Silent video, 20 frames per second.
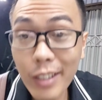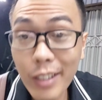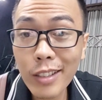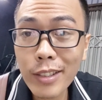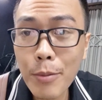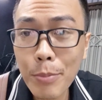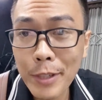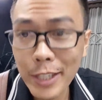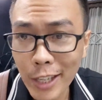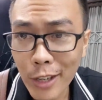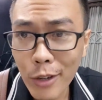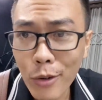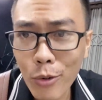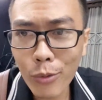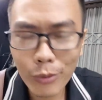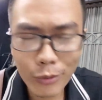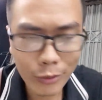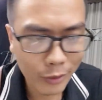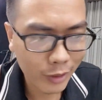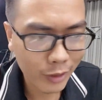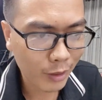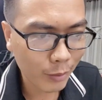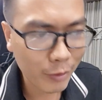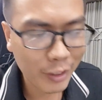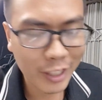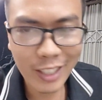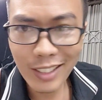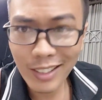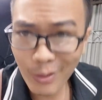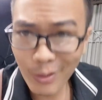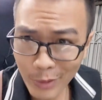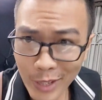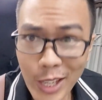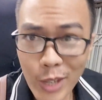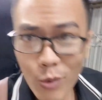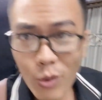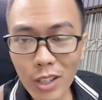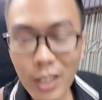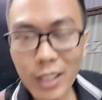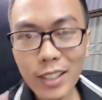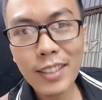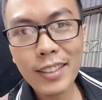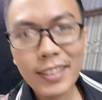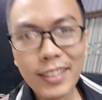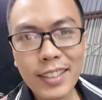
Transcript: chút xíu, công chuyện chút xíu thôi.